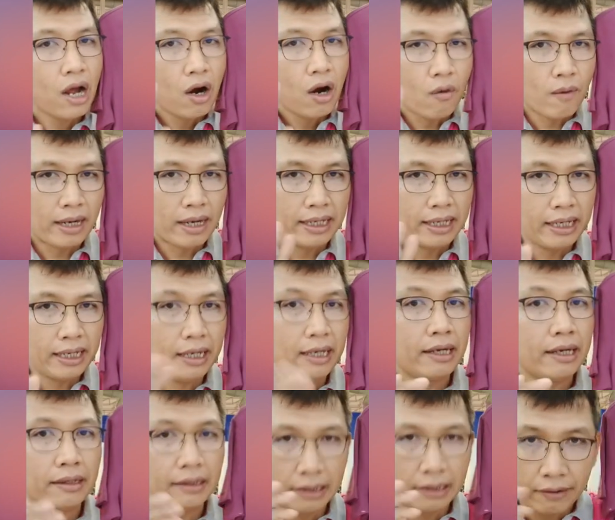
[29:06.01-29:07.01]
วันนี้
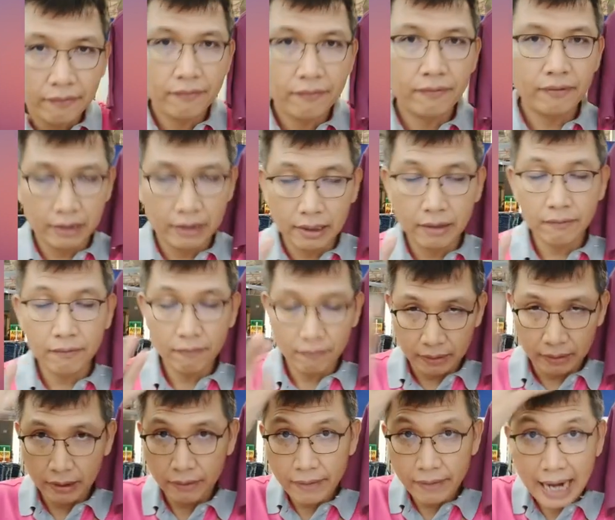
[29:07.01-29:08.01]
ถึงถึง
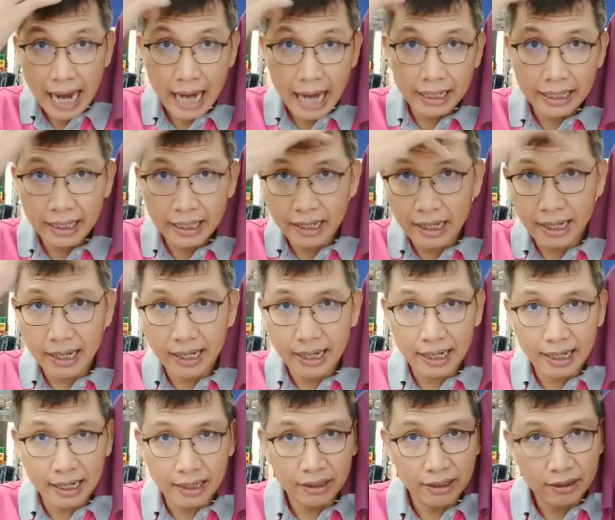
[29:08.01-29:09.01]
ถึงเวลานี้
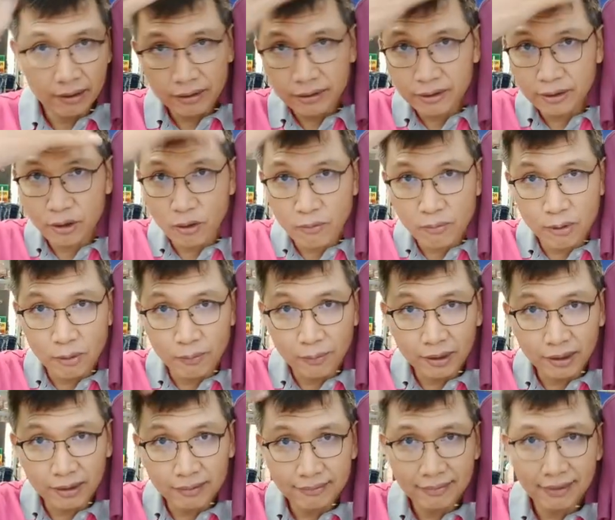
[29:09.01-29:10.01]
เเดี๋ยวส่งผมก่อ
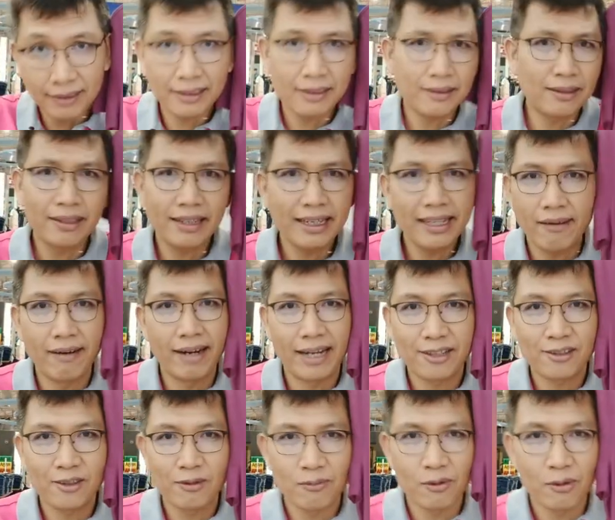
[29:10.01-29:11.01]
น เกี่ยวอะไรกับ
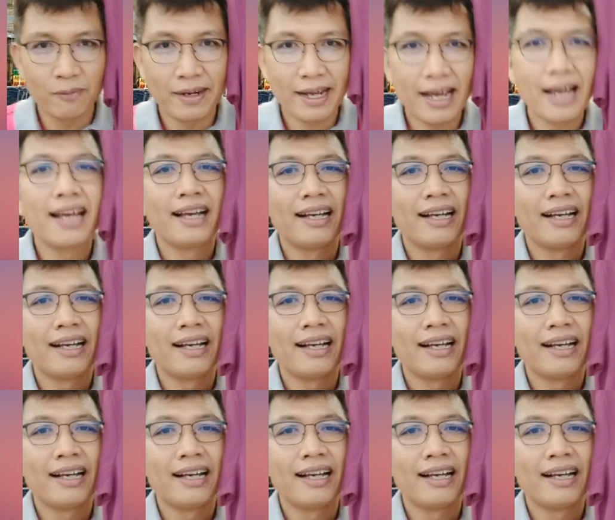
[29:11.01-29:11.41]
ส่งผมเนี่ย